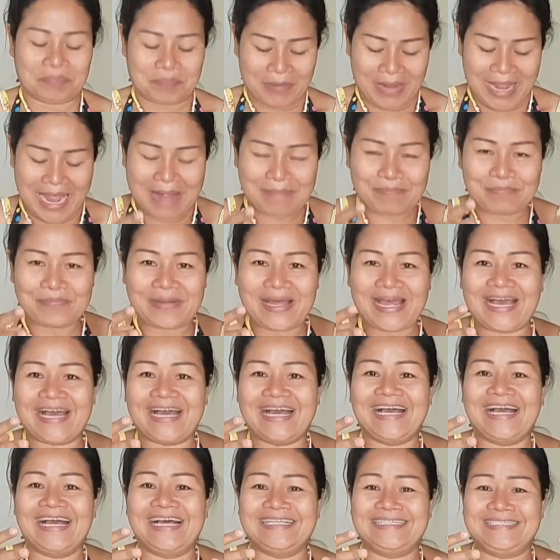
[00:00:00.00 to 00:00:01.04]
กลับมา
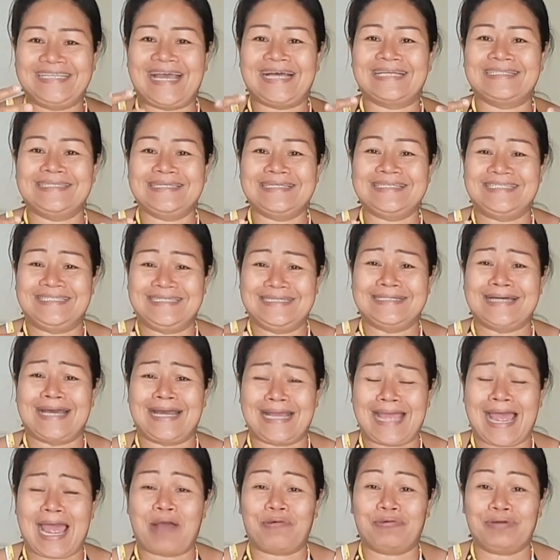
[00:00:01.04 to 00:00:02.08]
จากสีเสือ
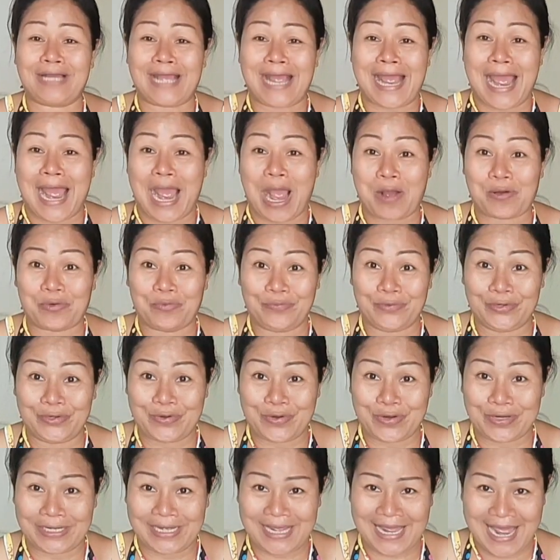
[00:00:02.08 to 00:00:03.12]
ขาวๆพี่น้
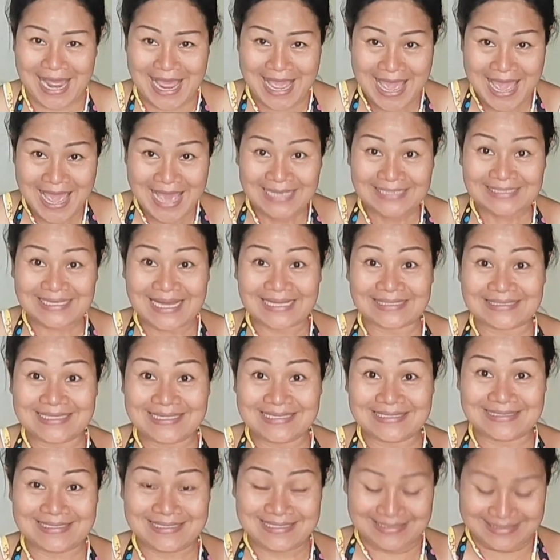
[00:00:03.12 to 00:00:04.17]
องค่ะ จากที่
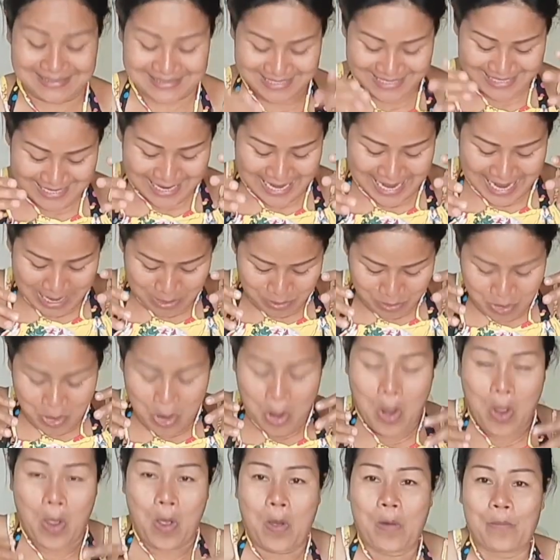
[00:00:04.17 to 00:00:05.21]
เสือสีขาว
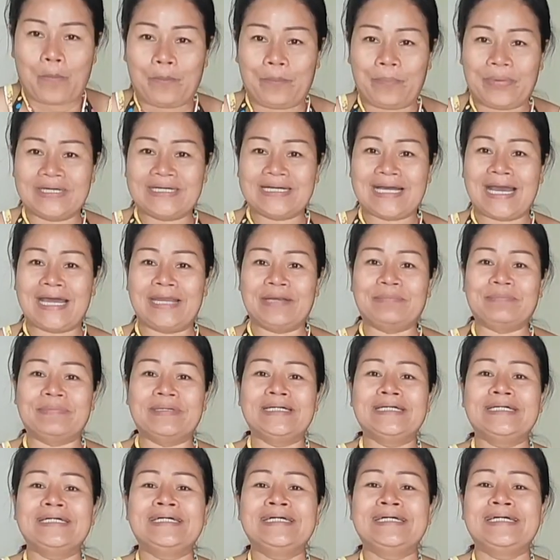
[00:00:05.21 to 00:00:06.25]
เปื้อน
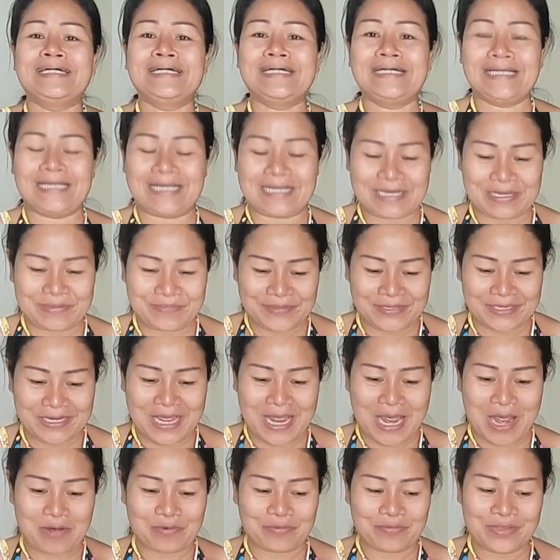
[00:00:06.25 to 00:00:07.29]
มืดแล้วเพิ่นก็
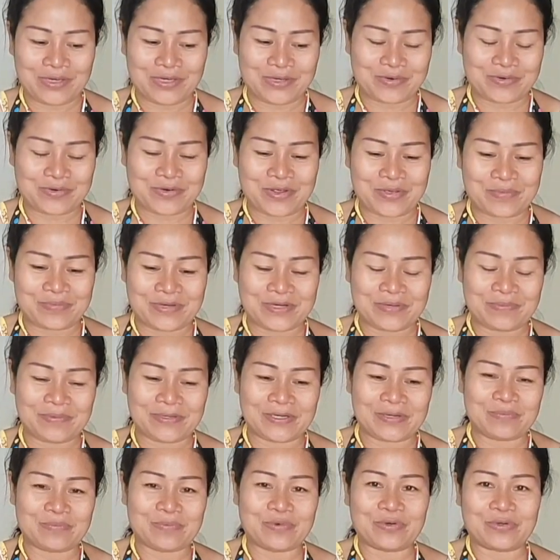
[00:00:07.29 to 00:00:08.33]
เอาวิดีโอให้เบิ่งเพิ่
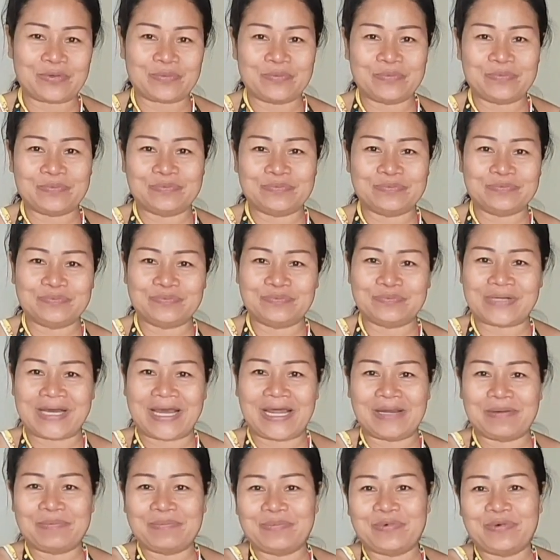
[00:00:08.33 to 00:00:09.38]
นหมดหั
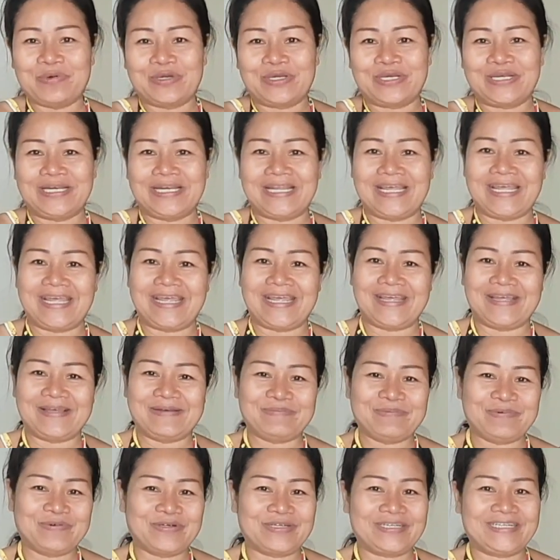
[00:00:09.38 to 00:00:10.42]
นหมดดนี่
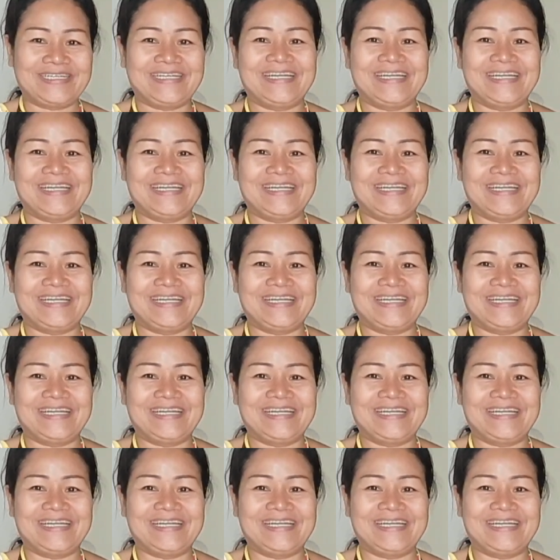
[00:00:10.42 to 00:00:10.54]
มด